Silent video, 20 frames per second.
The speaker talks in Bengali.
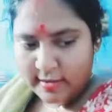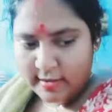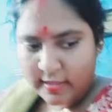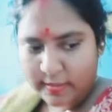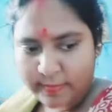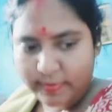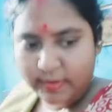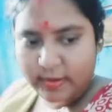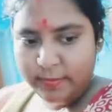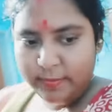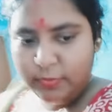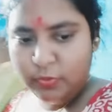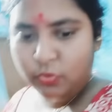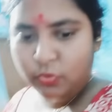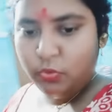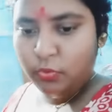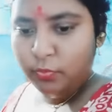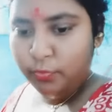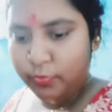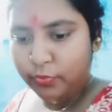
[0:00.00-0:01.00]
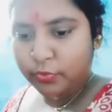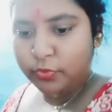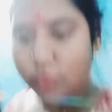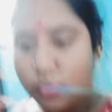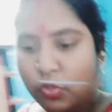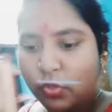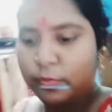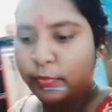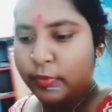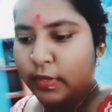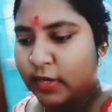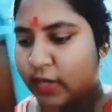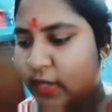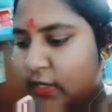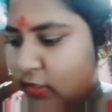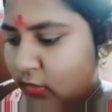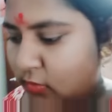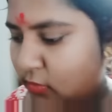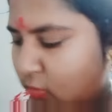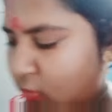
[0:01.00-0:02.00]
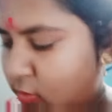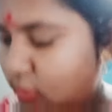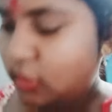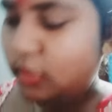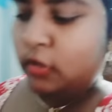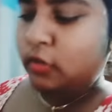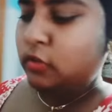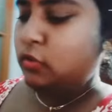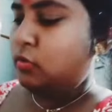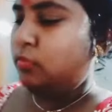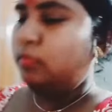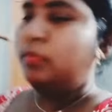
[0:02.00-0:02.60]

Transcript: এবারে আমি শোবো শোবার আগে তো শোবো